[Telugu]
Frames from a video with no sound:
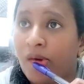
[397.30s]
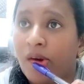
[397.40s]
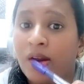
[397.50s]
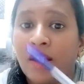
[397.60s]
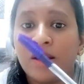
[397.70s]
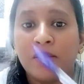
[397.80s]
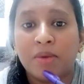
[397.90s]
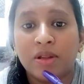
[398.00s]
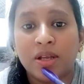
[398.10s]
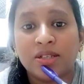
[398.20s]
కొండనాలకి
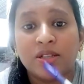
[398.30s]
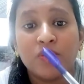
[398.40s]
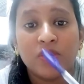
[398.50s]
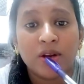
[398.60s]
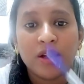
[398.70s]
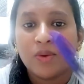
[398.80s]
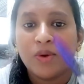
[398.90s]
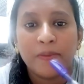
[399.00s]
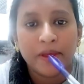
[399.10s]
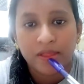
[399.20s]
మందేస్తే గుణనాలు
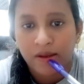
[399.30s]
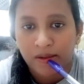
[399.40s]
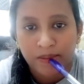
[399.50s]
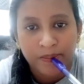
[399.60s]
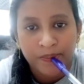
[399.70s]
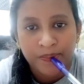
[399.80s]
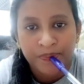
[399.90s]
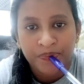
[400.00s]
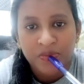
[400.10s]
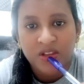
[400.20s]
ఊడిపోయిందని
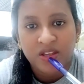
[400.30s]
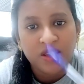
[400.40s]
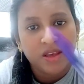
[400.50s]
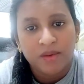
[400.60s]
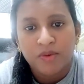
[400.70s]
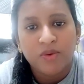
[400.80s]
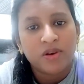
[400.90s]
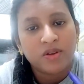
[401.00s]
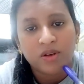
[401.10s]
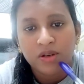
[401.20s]
ఏమీ
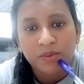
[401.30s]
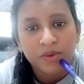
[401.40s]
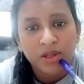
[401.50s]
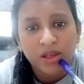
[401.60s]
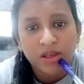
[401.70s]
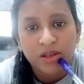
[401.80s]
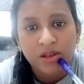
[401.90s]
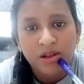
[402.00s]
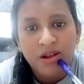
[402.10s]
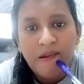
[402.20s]
వంక దొరకకపోతే
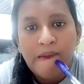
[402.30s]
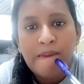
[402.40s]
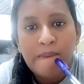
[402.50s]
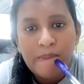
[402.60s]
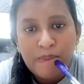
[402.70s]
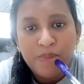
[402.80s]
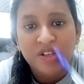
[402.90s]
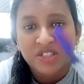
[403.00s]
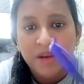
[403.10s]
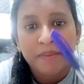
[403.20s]

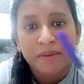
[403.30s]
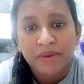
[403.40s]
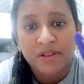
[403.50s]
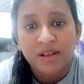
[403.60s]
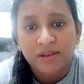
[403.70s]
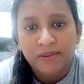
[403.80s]
మంచి అమ్మాయి మీద